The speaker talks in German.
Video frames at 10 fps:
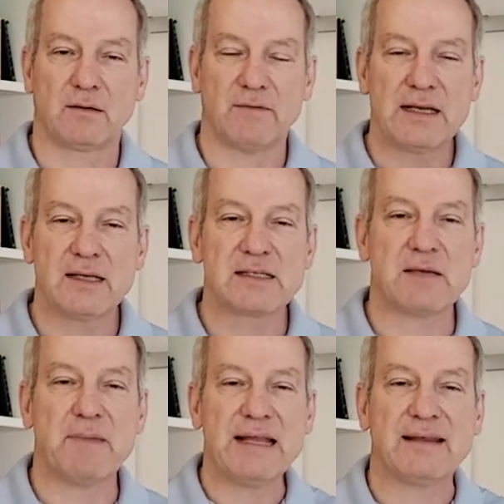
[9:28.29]
Wenn ich ins
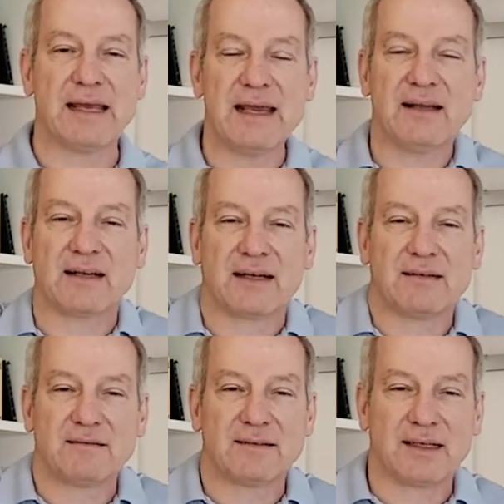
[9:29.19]
Gebet gehe, dann,
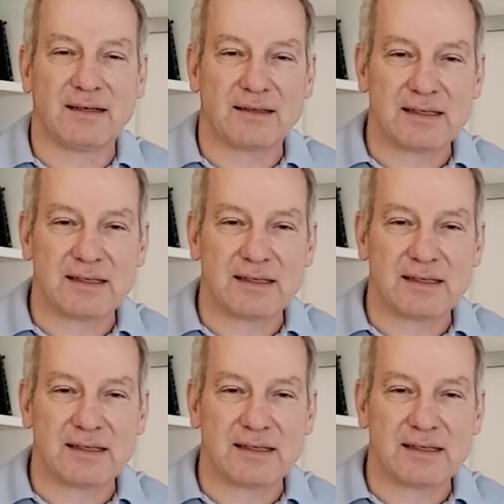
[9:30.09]
dann,